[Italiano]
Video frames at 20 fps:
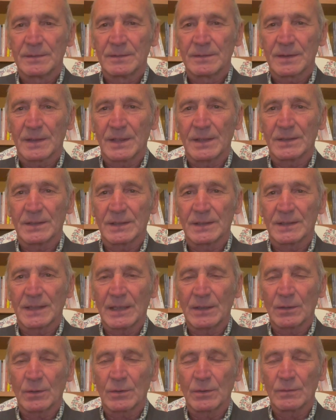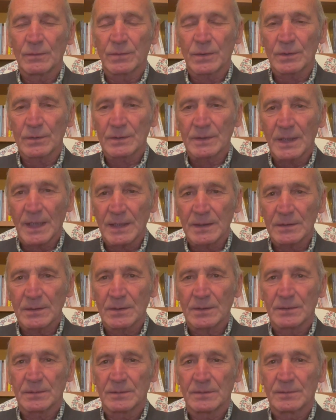che si stanno
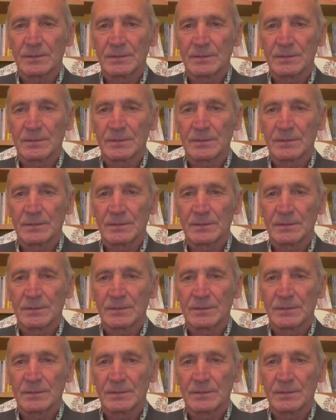confrontando